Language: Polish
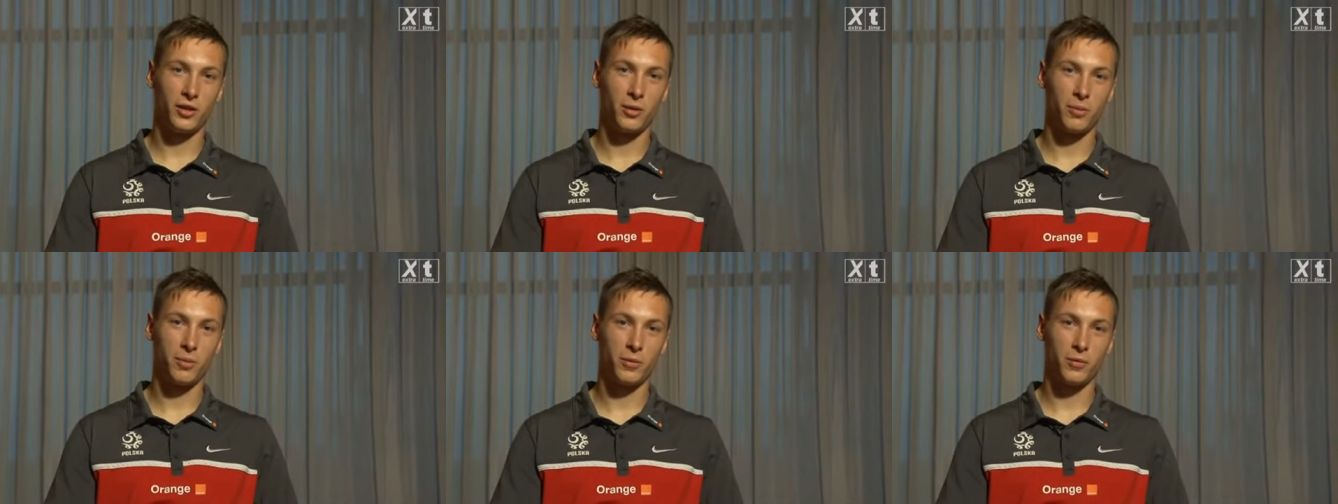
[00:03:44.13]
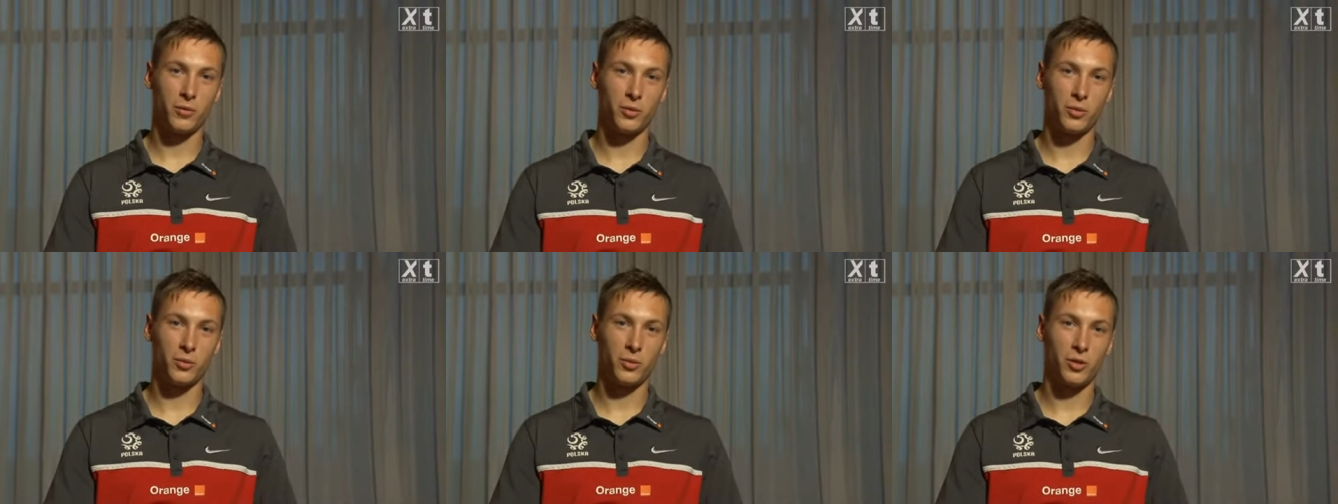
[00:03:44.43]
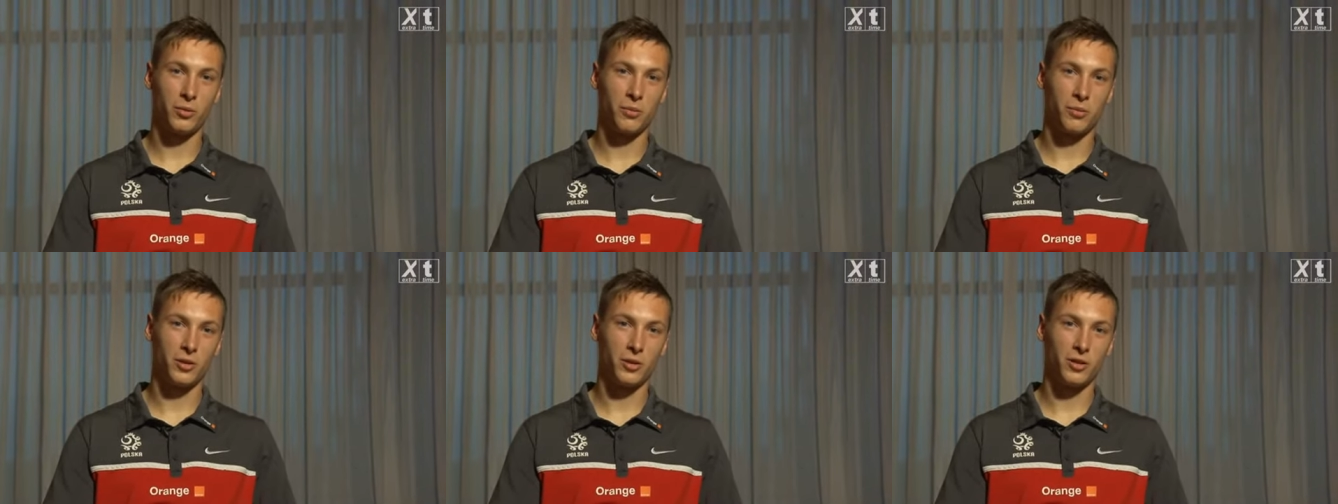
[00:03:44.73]
i na pewno
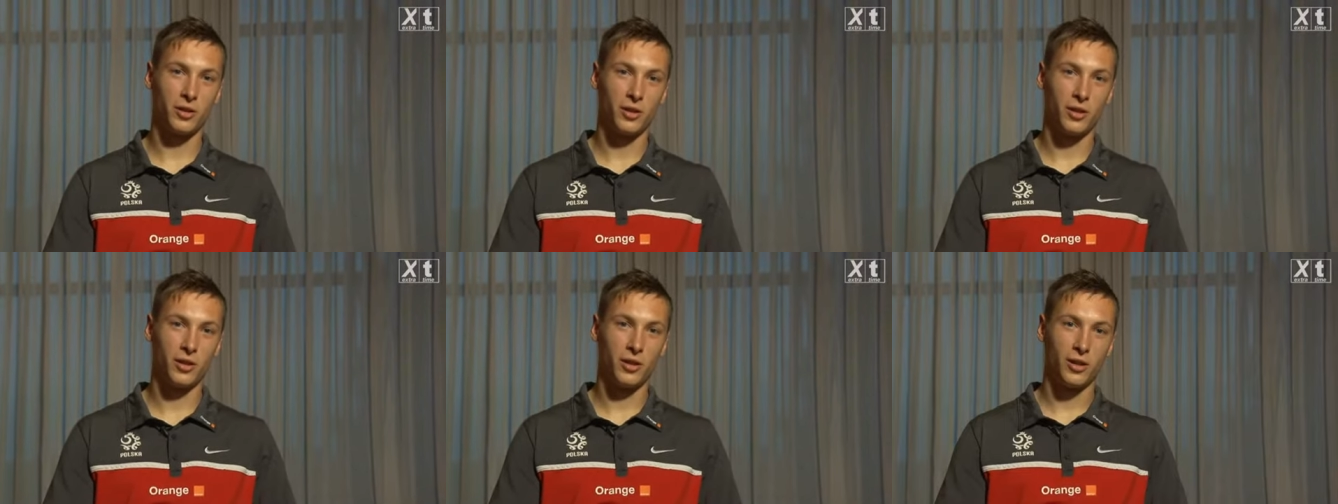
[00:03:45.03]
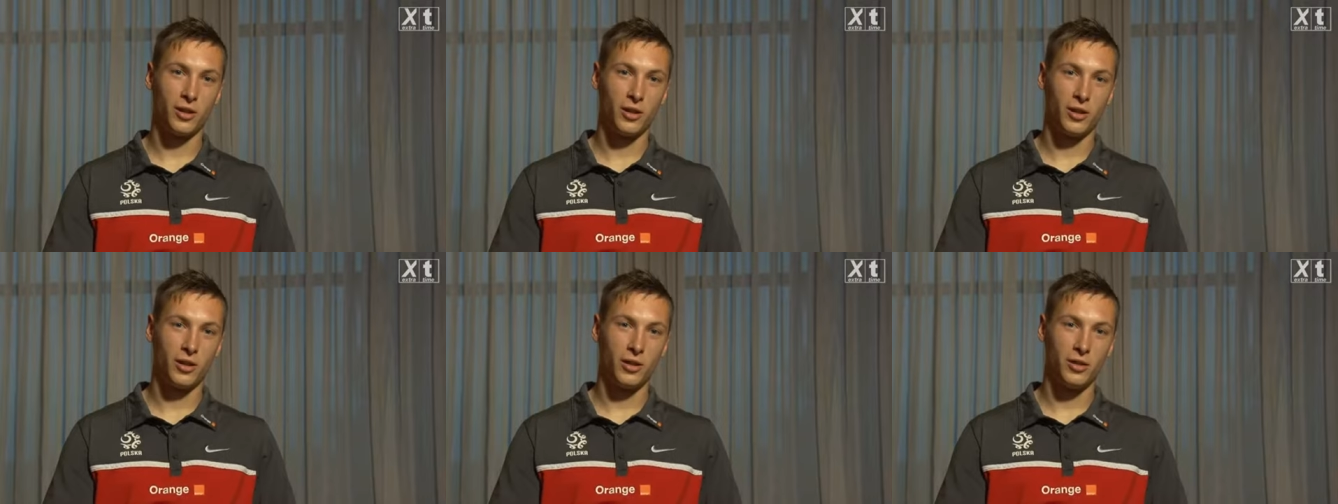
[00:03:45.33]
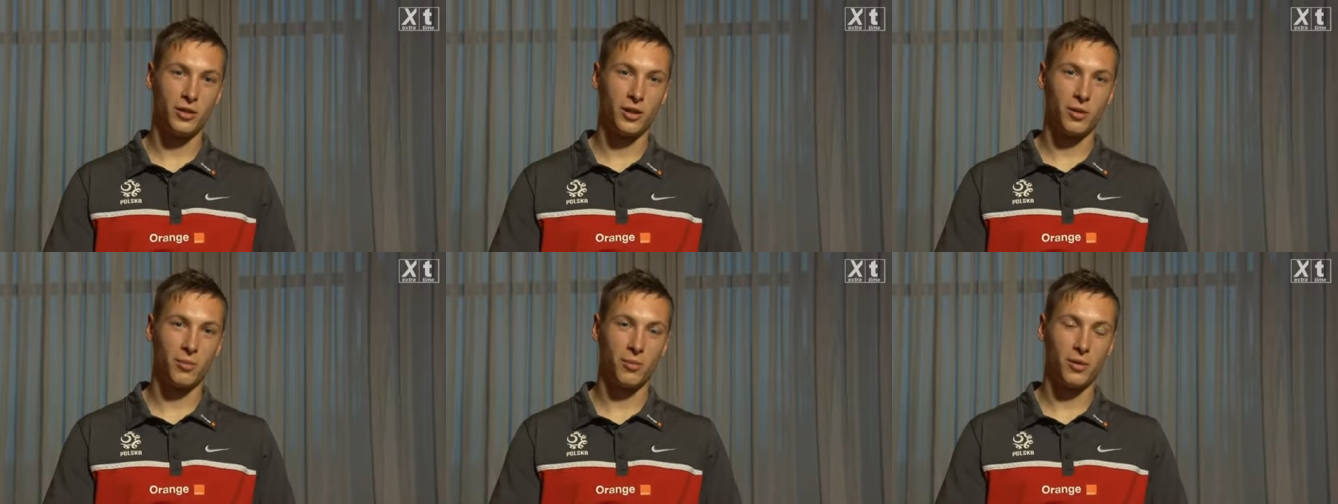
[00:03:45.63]
musi być
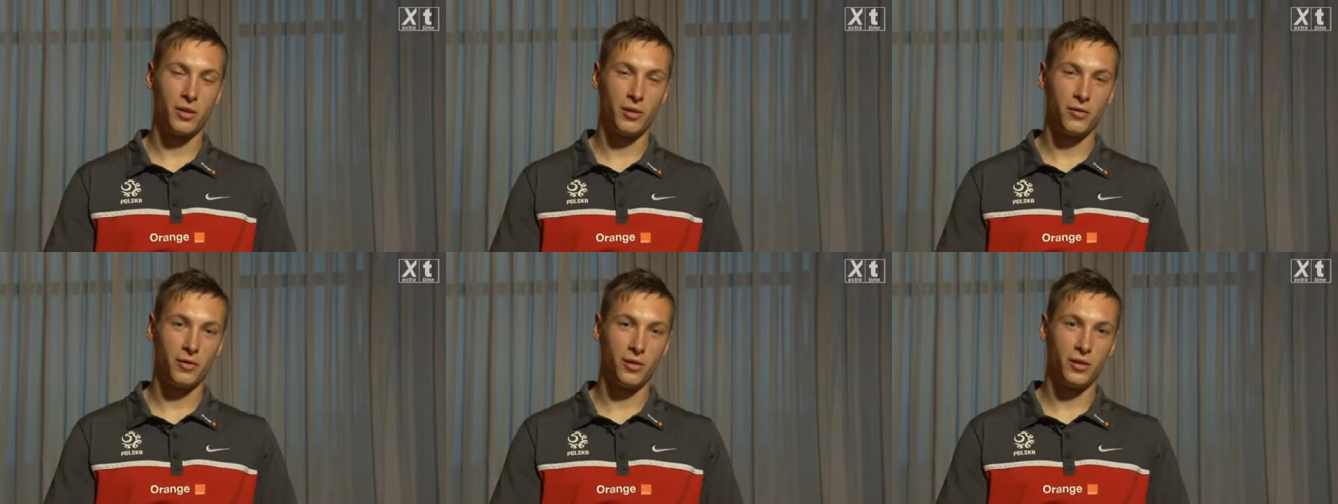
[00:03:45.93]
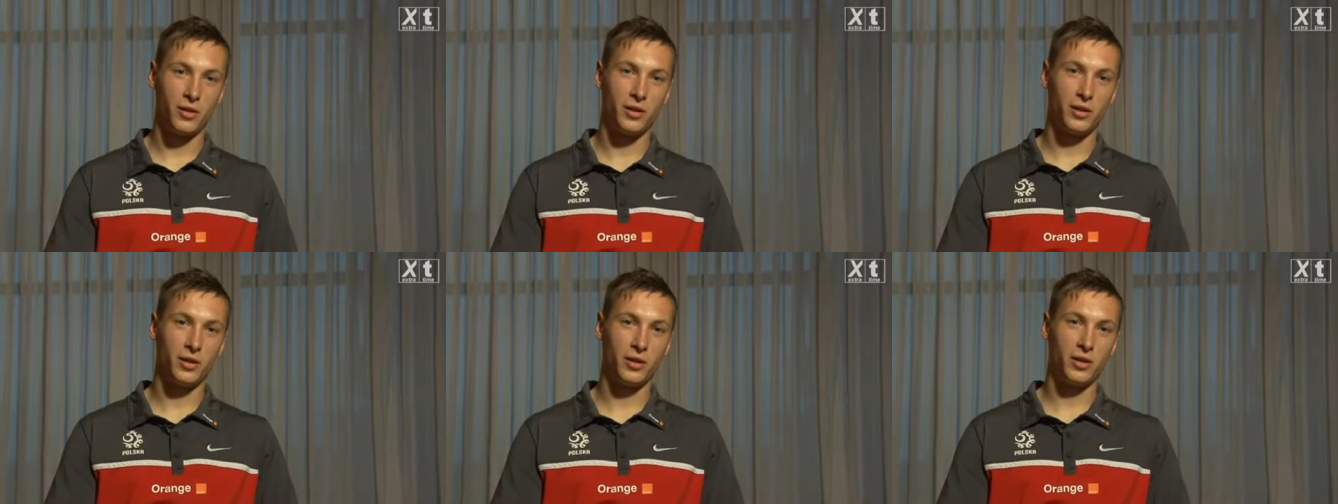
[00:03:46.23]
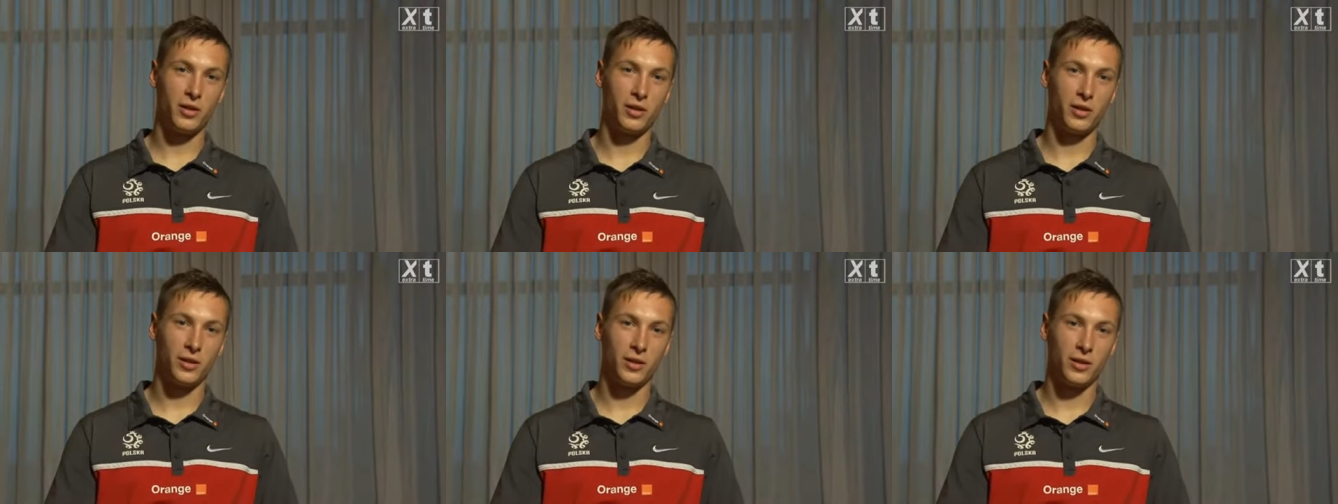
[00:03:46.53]
i cierpliwy
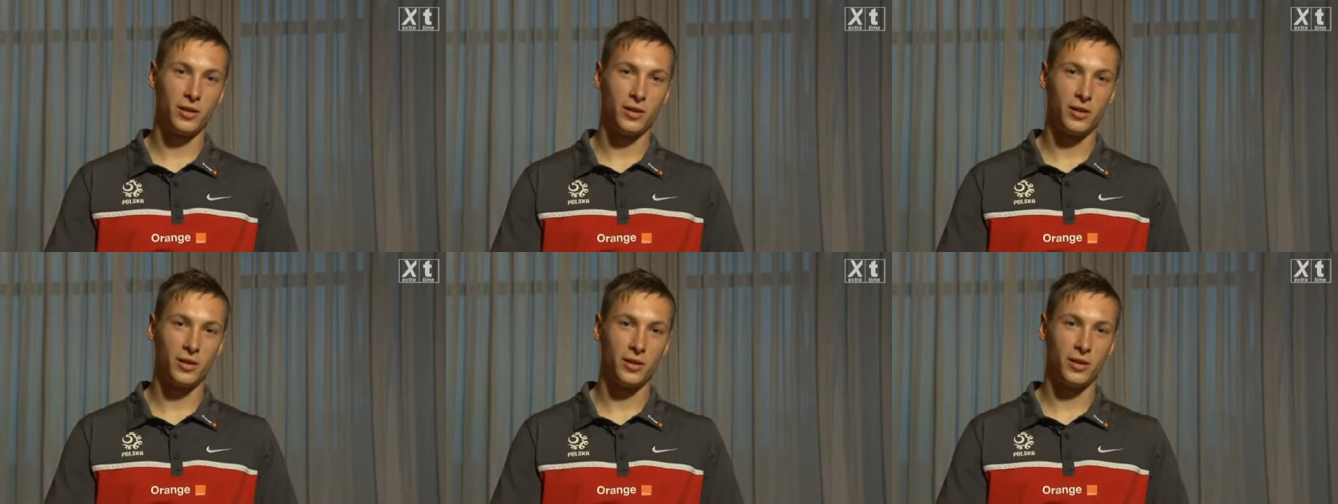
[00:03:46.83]
i,